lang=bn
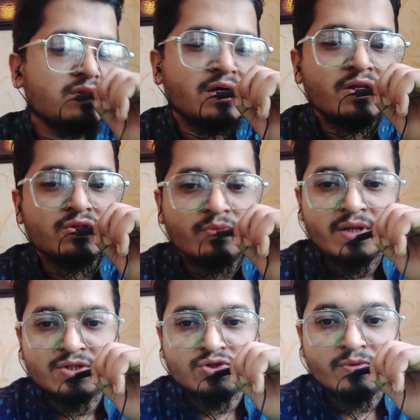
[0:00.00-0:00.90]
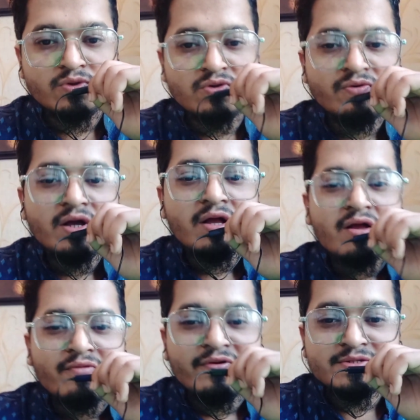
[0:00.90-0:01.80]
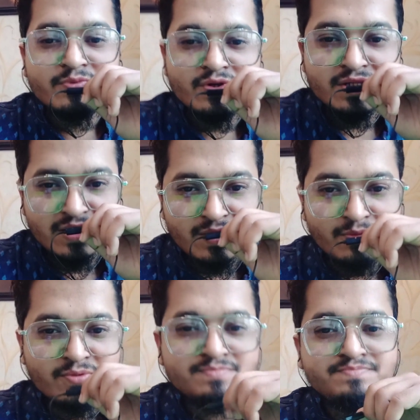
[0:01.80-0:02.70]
তাহলে তোমার এই ছবিগুলো ফেসবুকে দিয়ে দিব